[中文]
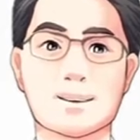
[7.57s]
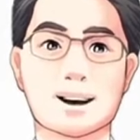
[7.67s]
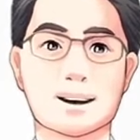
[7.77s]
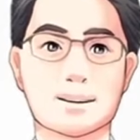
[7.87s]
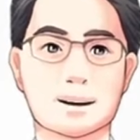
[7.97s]

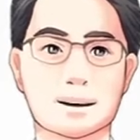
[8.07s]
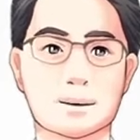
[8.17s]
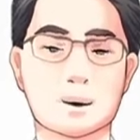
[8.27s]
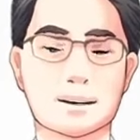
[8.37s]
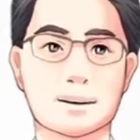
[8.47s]
方法拟
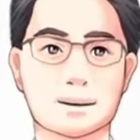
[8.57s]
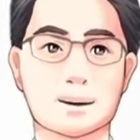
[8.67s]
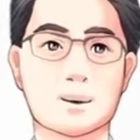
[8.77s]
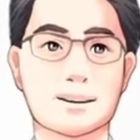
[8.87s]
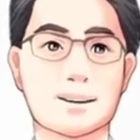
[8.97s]
定后
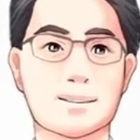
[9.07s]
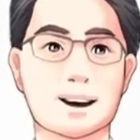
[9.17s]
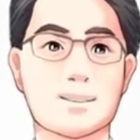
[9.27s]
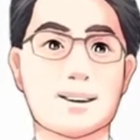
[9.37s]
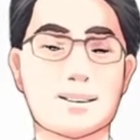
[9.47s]
就可以
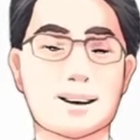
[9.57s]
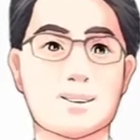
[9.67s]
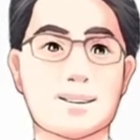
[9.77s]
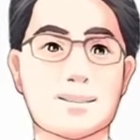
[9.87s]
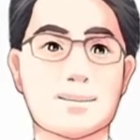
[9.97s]
直接执
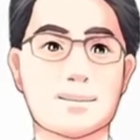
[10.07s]
行。